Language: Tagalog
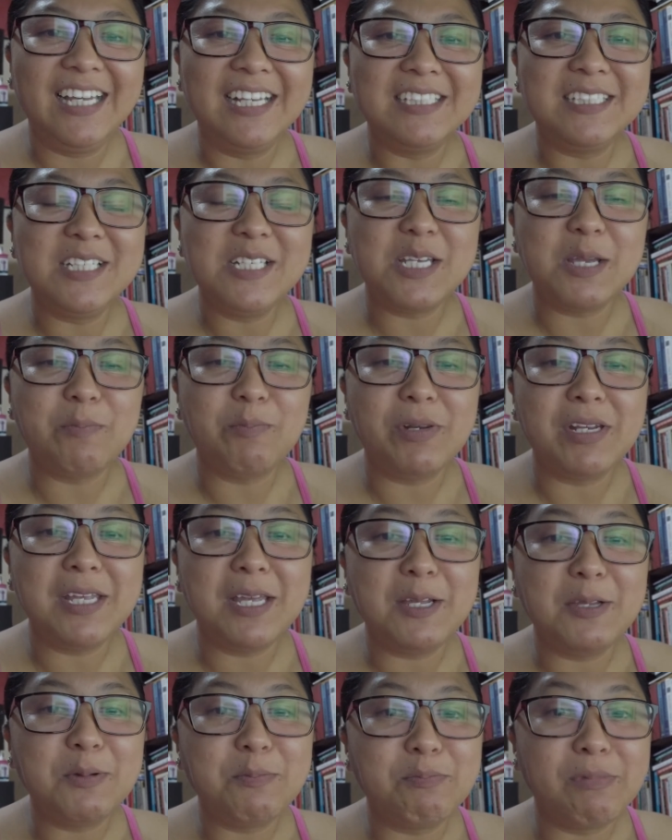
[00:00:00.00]
Kasi syempre
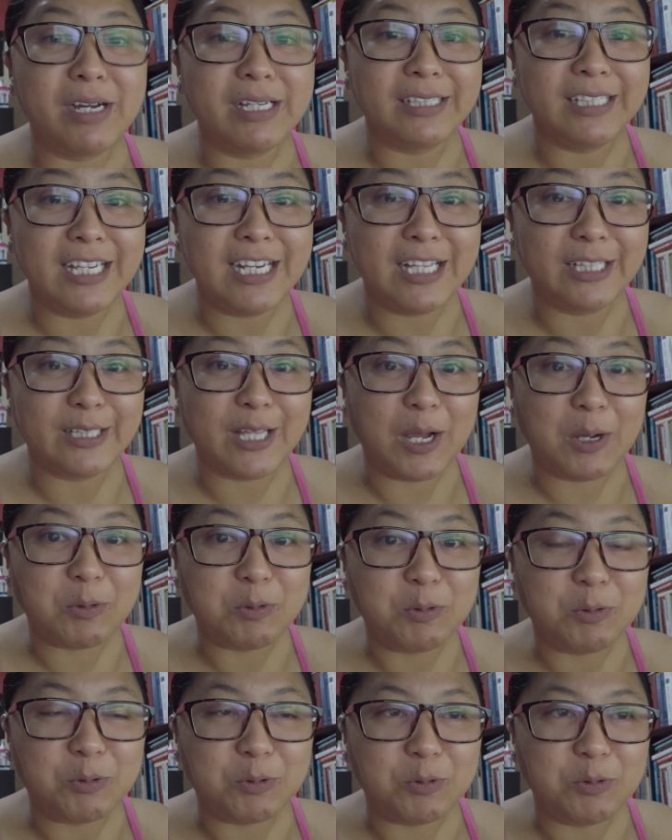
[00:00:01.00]
yan yung mga
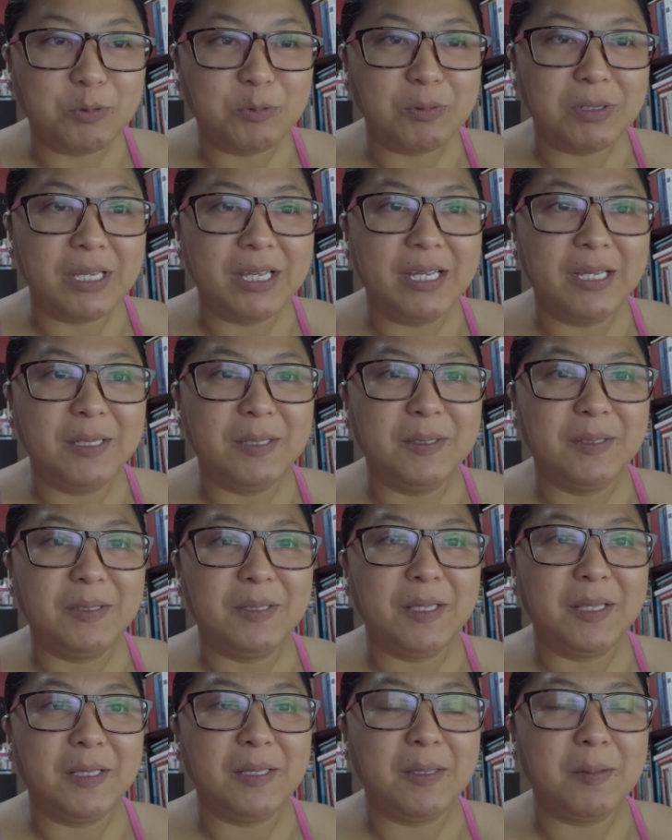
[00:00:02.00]
tinatago ko eh.
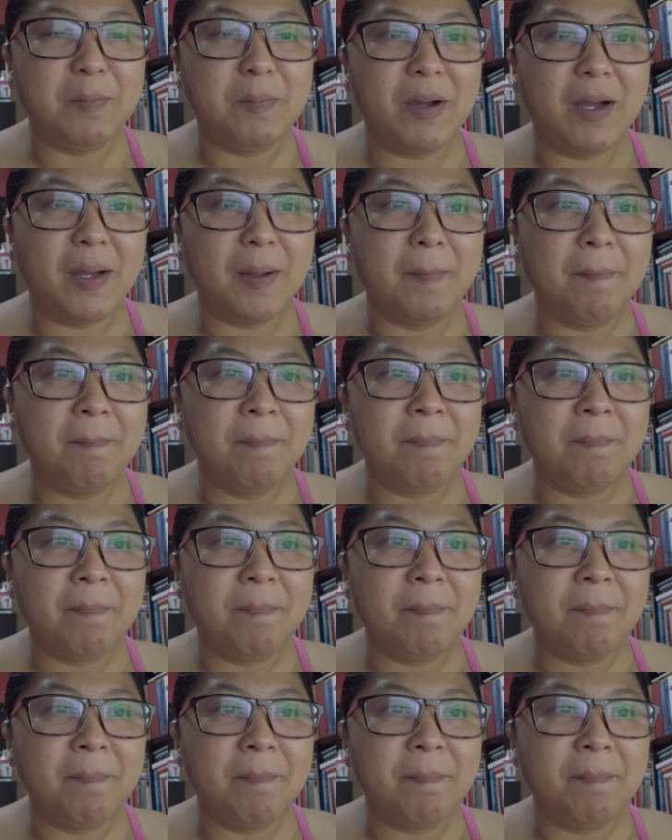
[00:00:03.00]
ba diba?